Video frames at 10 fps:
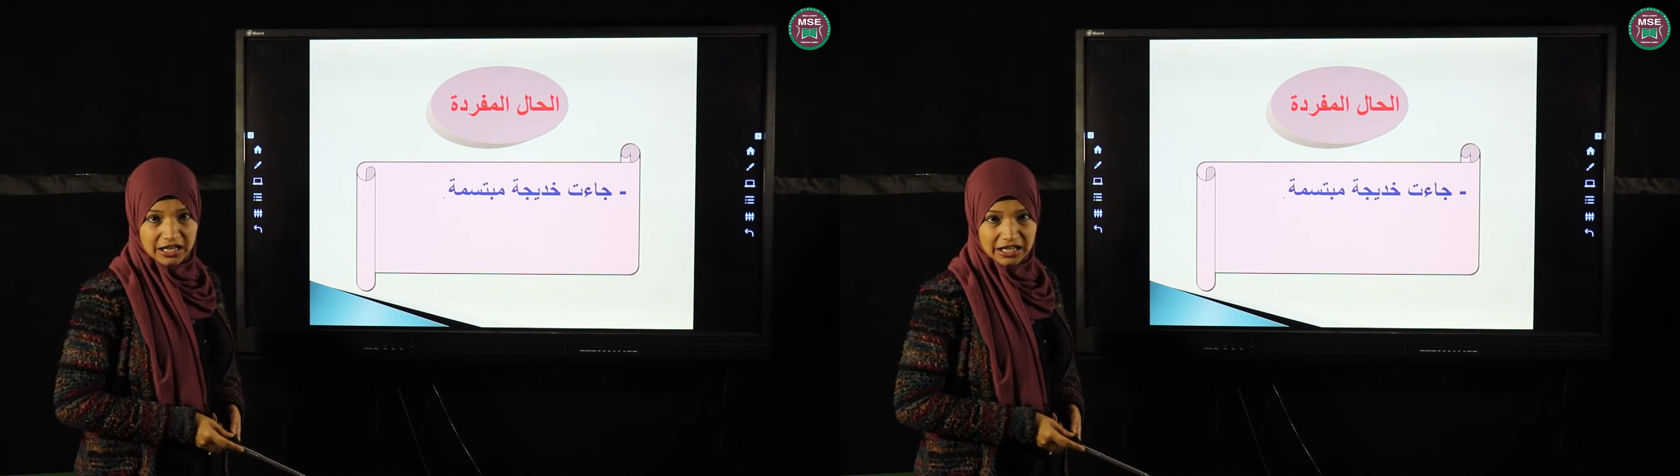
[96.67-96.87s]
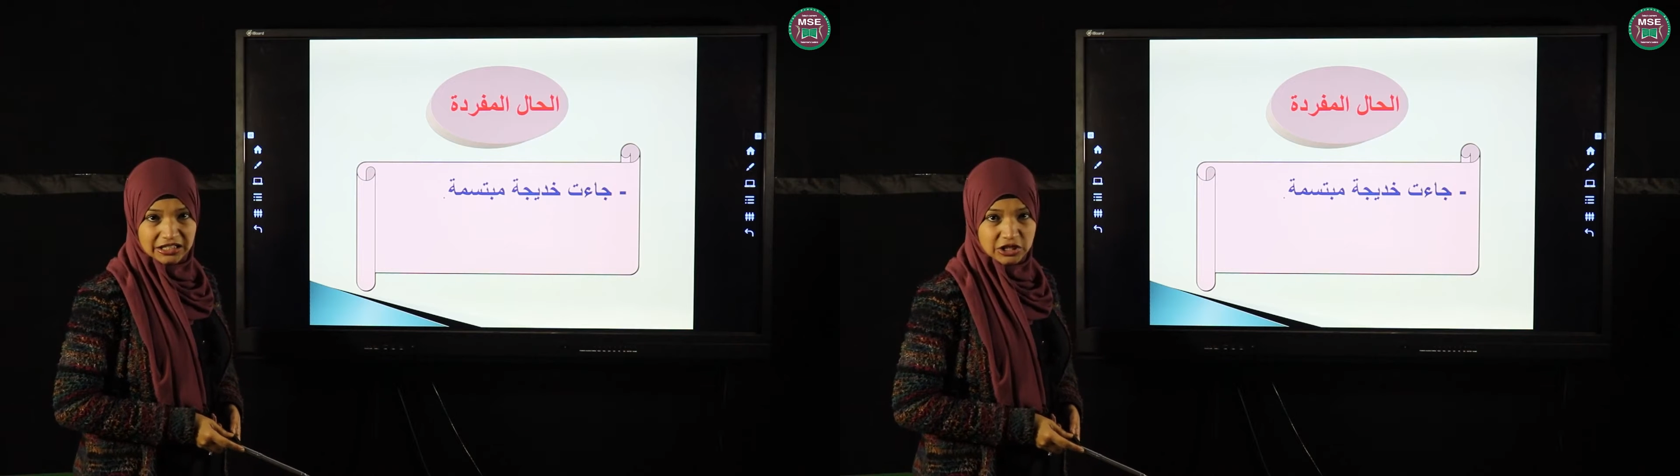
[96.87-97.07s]

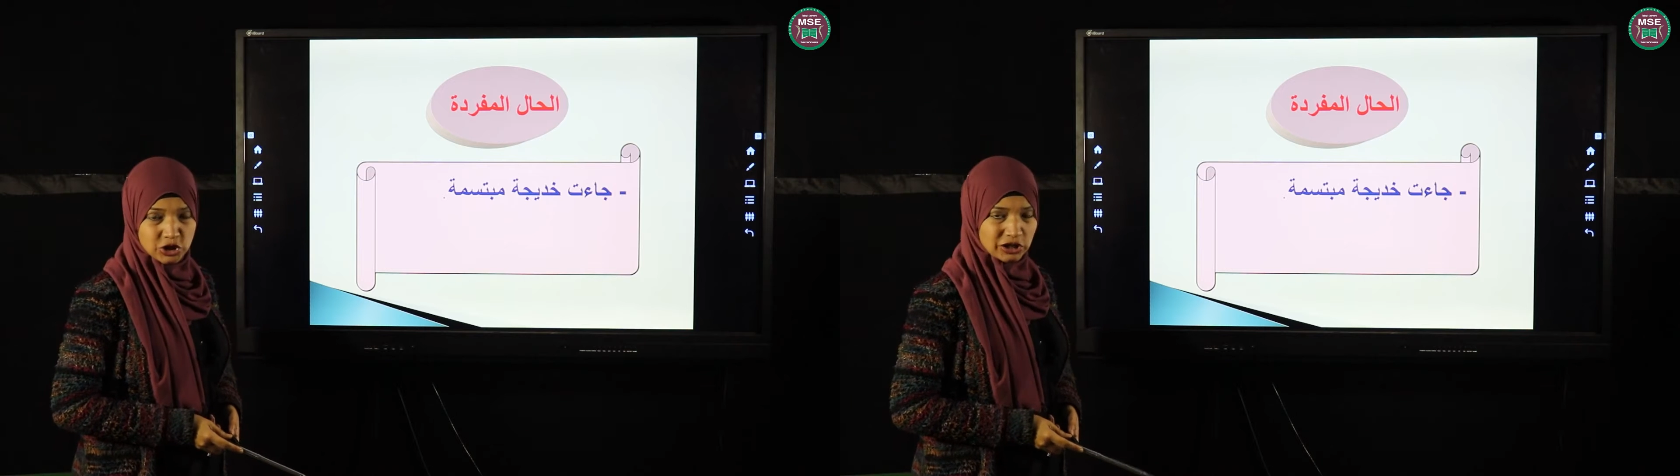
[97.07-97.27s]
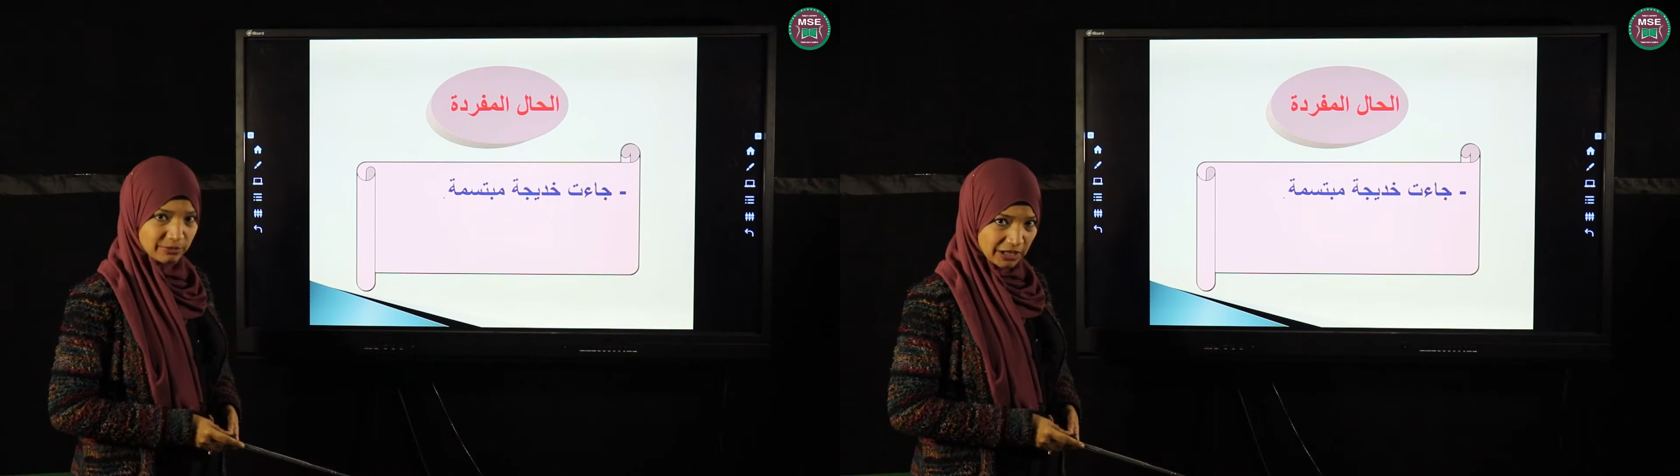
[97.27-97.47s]

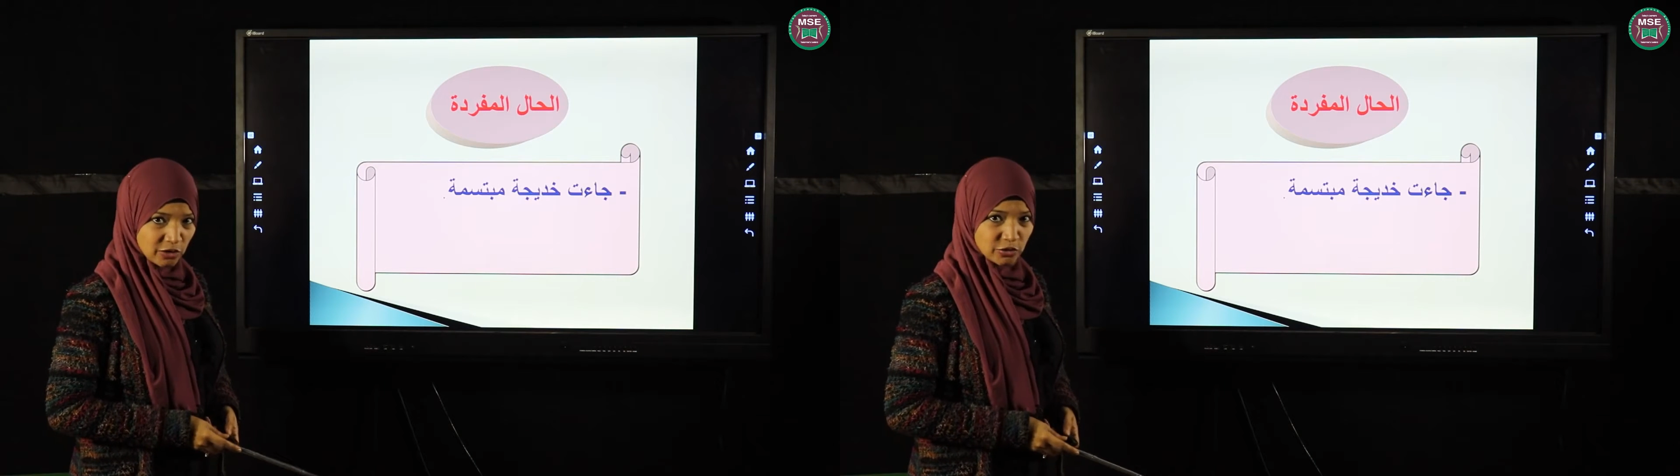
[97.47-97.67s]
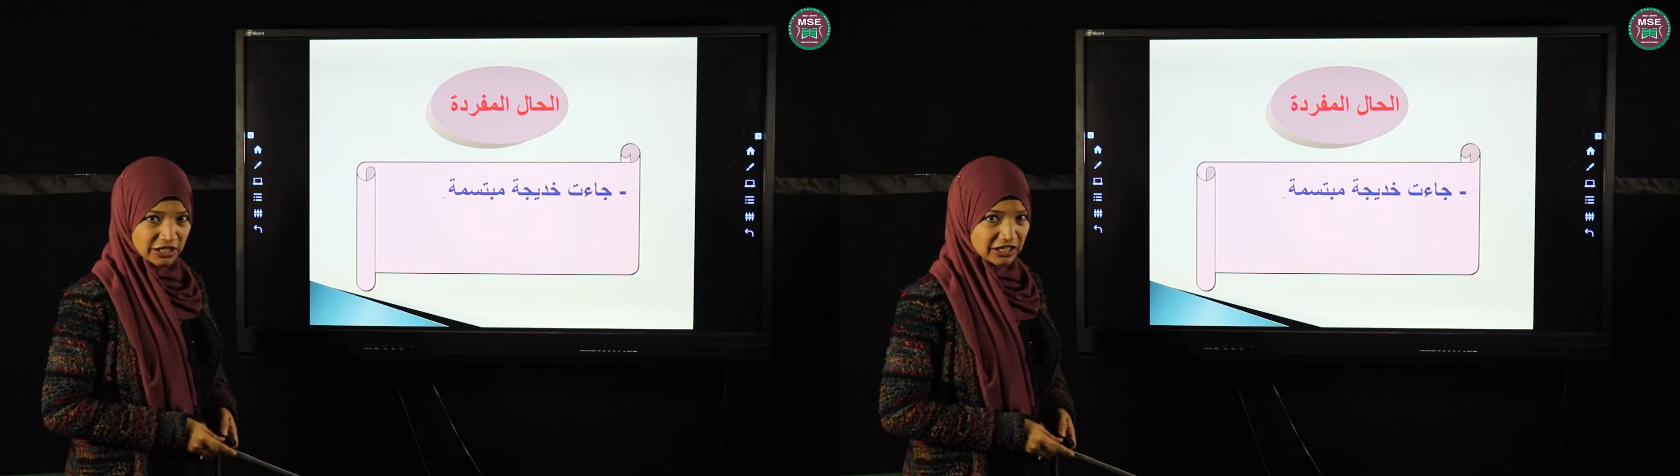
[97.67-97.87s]
خديجة طب تعالوا كده